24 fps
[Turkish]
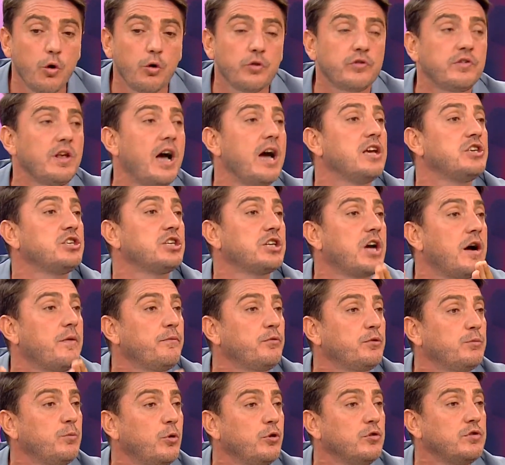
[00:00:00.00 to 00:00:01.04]
O sahaya ama,
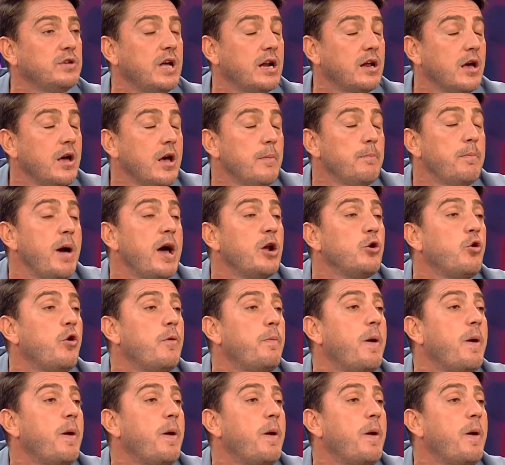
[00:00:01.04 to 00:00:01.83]
çıkan ama futbolcular.